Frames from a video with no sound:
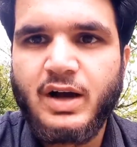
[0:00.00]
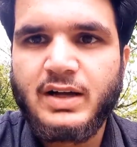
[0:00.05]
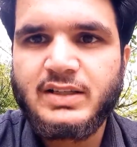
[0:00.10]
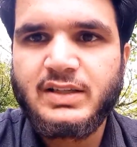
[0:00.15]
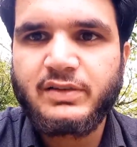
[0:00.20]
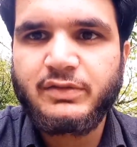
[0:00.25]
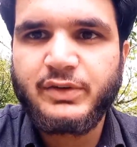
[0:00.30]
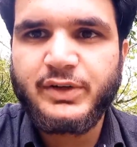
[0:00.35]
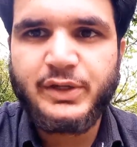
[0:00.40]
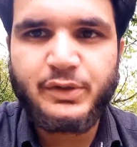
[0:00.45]

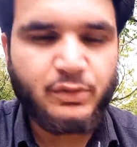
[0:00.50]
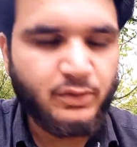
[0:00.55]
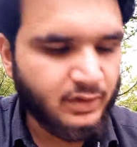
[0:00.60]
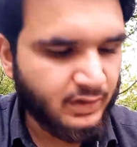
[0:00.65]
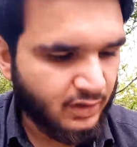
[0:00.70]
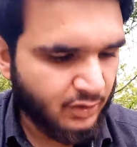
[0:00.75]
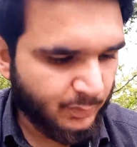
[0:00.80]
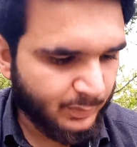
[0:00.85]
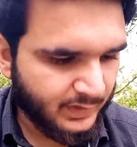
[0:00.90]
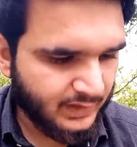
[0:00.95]
आज की वीडियो
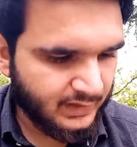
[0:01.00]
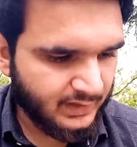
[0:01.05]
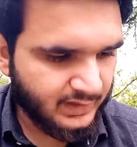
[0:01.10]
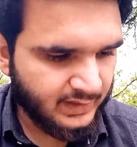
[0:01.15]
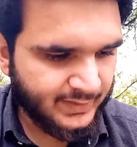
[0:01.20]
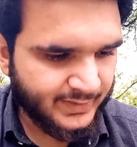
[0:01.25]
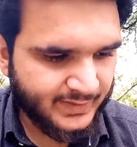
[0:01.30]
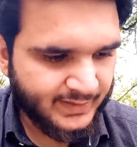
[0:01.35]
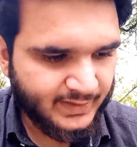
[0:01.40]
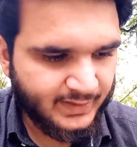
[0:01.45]
का टॉपिक
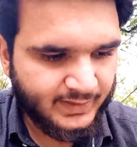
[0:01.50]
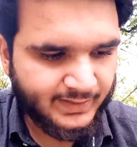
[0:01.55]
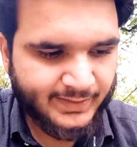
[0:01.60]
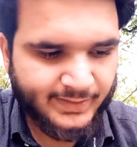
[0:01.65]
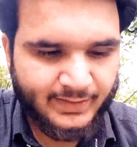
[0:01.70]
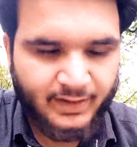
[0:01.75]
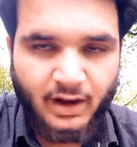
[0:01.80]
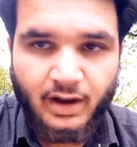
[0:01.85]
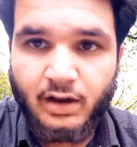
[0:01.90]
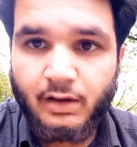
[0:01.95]
ये है कि
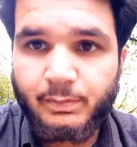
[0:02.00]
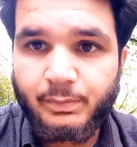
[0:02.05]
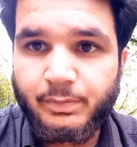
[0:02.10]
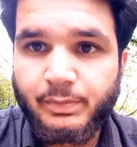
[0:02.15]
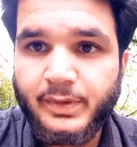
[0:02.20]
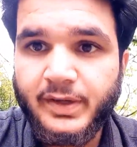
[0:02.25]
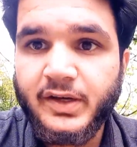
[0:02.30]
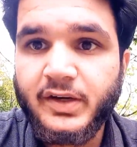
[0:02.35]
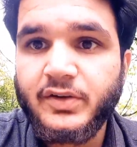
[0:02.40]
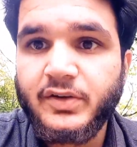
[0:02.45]
आप
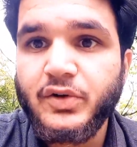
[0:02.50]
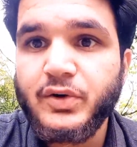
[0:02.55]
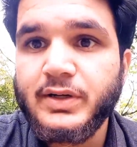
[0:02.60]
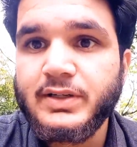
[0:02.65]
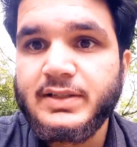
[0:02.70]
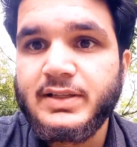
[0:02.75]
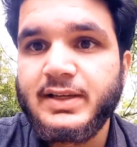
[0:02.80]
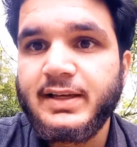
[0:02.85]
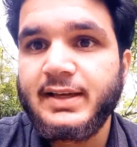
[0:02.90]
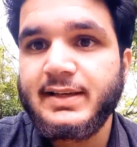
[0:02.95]

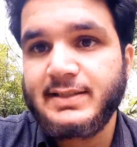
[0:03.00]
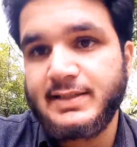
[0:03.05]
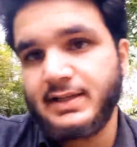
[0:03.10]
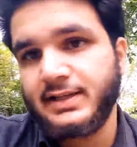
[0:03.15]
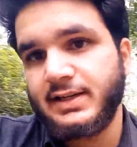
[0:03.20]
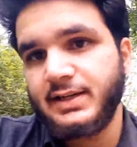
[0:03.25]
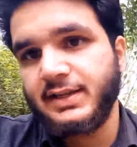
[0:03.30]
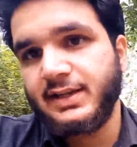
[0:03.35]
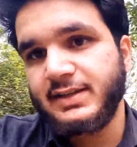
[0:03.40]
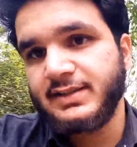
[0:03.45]
टिकटॉक से
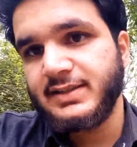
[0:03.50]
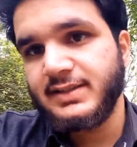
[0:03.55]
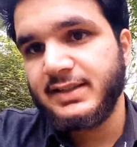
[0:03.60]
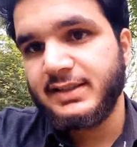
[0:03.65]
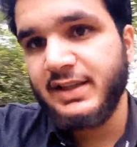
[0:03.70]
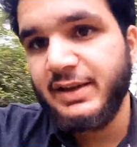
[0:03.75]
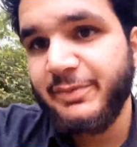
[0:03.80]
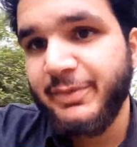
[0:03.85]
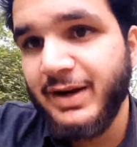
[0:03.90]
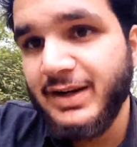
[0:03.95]
कैसे अर्निंग कर
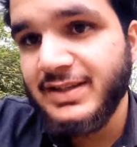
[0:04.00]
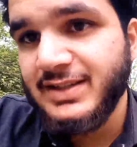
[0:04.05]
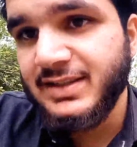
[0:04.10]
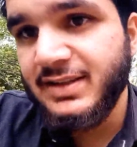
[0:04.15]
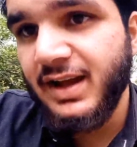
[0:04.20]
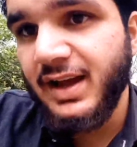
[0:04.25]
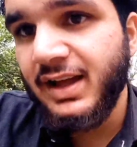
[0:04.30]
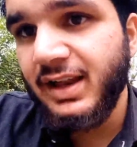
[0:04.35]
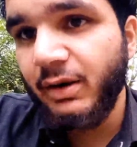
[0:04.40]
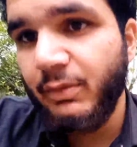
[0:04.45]
सकते हैं
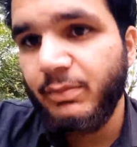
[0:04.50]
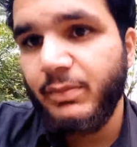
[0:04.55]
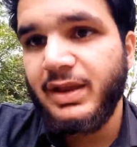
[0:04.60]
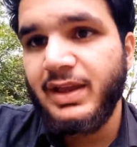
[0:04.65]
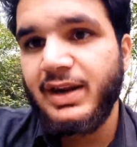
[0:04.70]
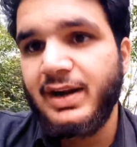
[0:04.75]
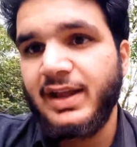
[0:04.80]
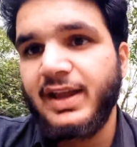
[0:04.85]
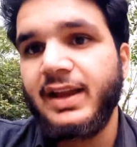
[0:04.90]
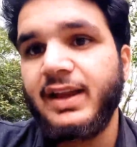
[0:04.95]
पाकिस्तान
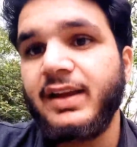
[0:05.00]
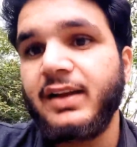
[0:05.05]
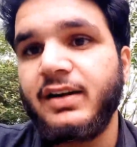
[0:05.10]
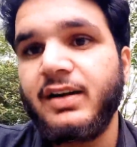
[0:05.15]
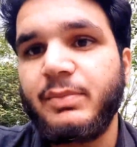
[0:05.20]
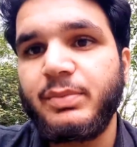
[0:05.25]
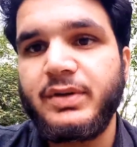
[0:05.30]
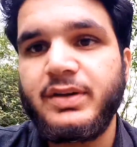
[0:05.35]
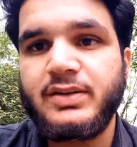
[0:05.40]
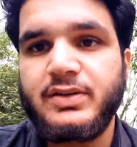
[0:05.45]
में रहकर
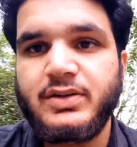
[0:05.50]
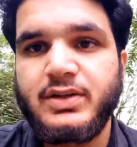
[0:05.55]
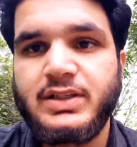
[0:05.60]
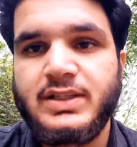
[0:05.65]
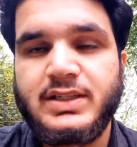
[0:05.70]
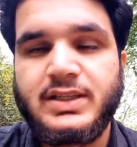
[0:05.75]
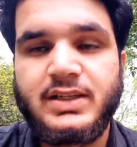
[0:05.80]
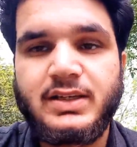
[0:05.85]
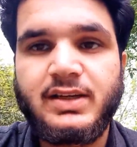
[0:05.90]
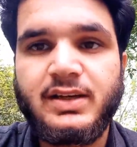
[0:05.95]
आप
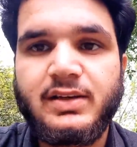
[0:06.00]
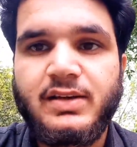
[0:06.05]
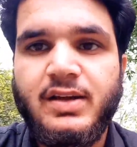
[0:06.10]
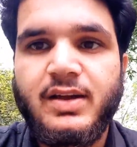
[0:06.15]
टिकटॉक से